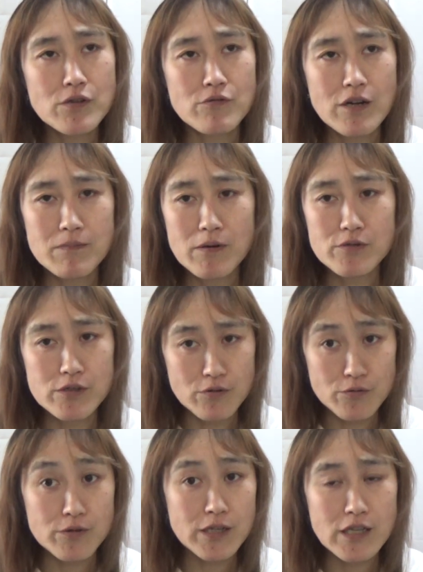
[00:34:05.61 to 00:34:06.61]
ていうのが今うち
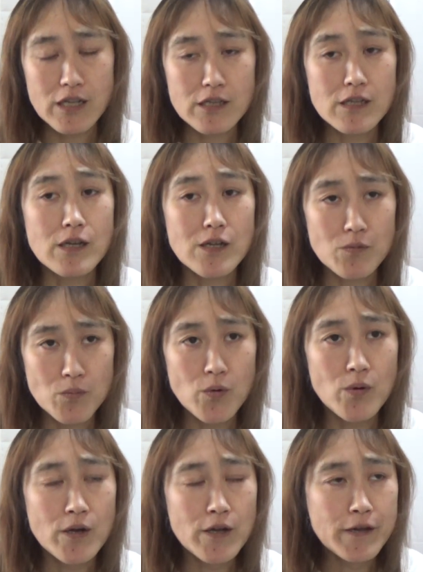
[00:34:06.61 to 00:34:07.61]
のルーティンになってんだけど
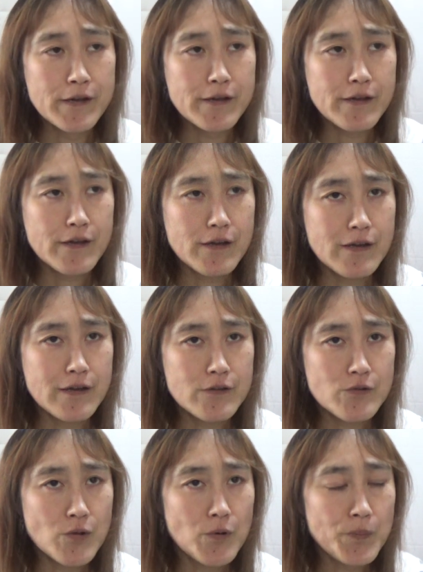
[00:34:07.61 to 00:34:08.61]
もえー、っ
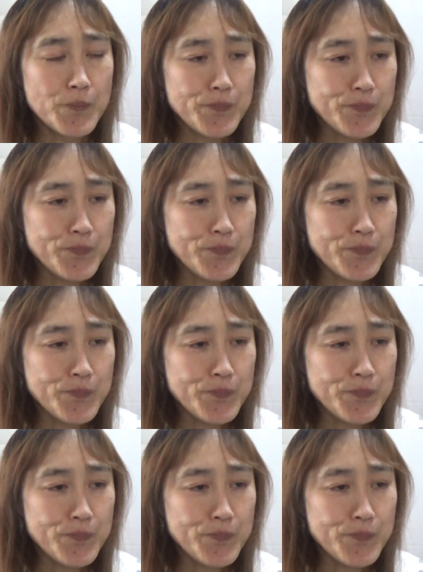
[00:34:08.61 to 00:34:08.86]
と